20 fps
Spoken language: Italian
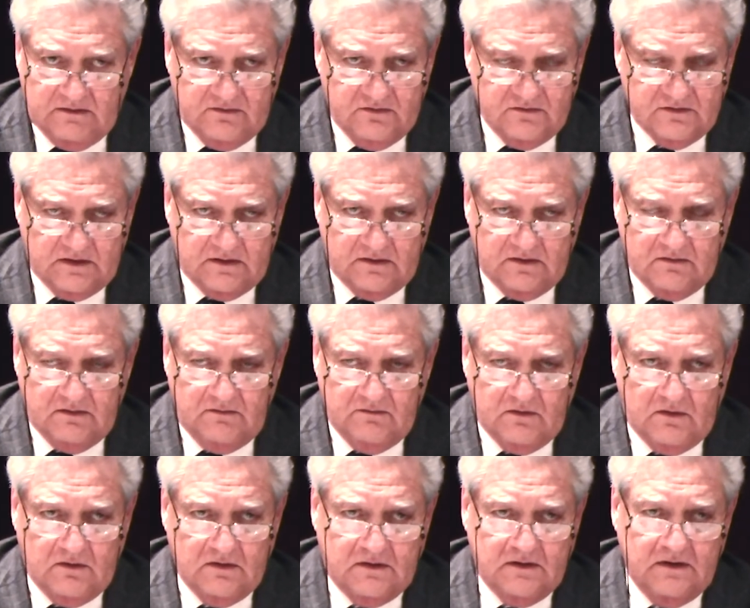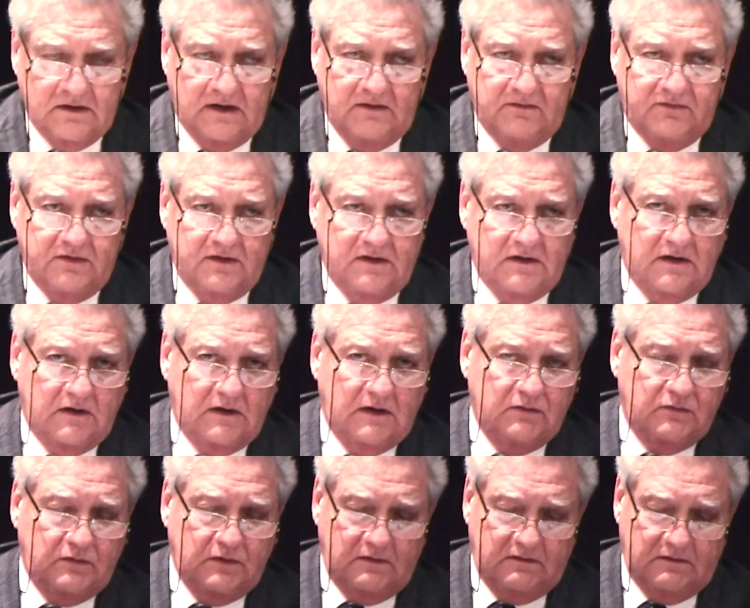i soggetti coinvolti, ai fini
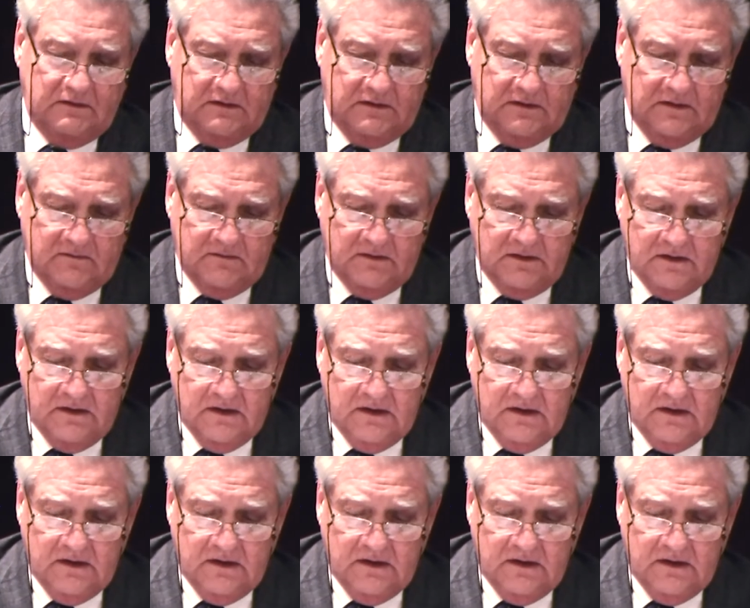autorizzativi.